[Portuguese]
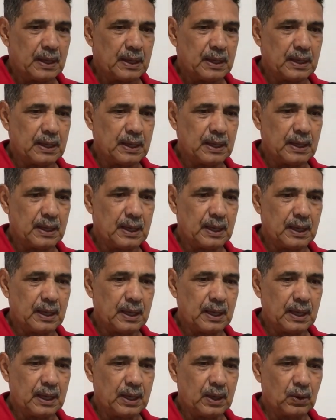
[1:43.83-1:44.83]

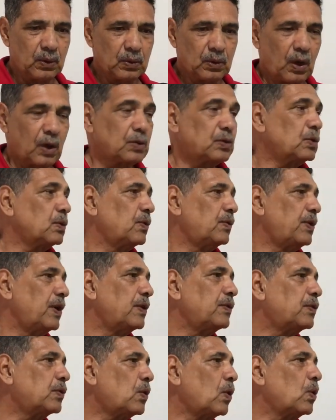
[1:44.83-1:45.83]
E o nosso
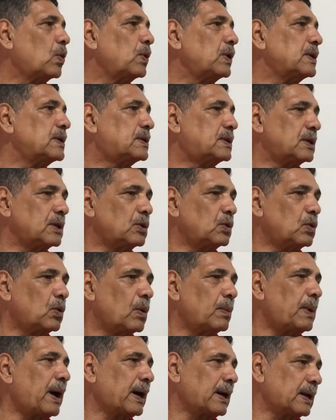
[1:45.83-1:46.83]
governo ficou conhecido
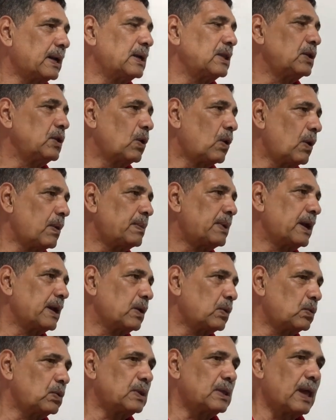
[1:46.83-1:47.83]
como a grande obra
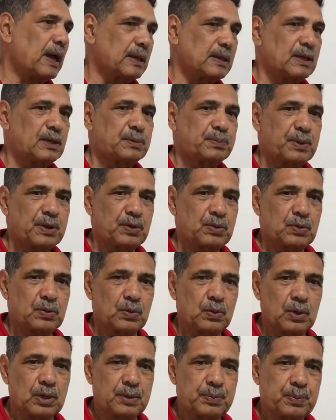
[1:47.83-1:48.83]
é cuidar das
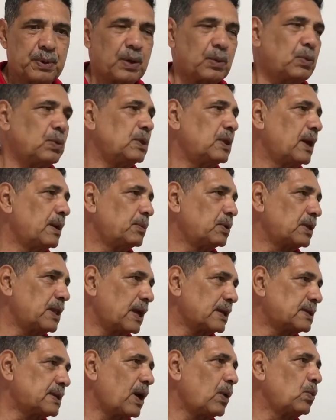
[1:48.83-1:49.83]
pessoas, porque cuidamos
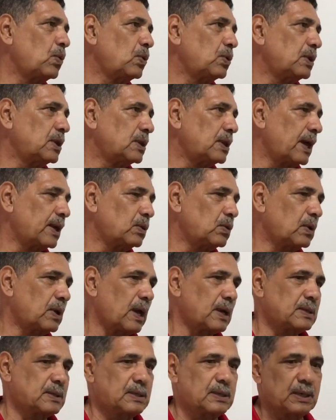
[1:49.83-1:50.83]
da saúde, da
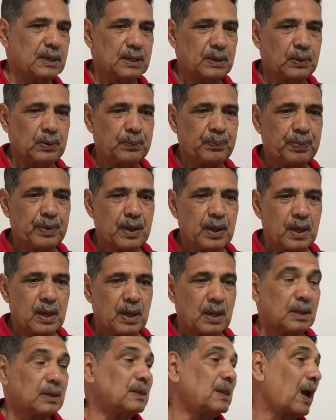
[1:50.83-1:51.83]
educação,
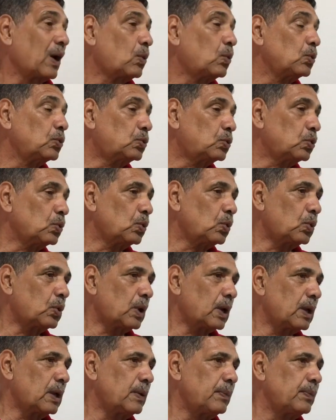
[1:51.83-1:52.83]
da
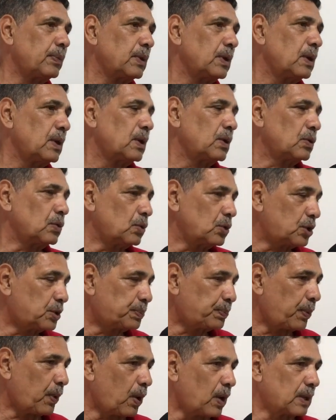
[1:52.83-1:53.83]
cultura, do
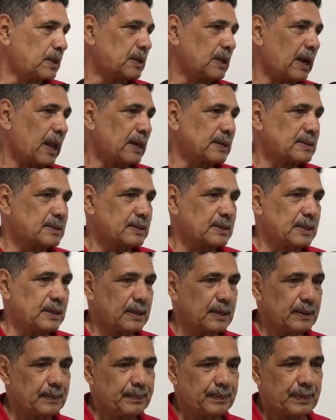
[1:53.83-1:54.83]
esporte e
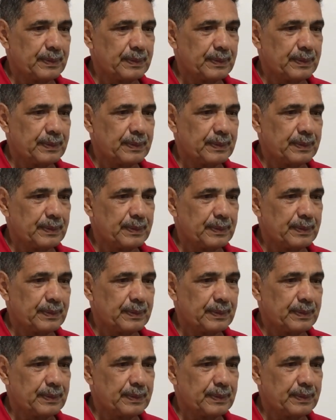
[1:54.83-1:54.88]
lazer.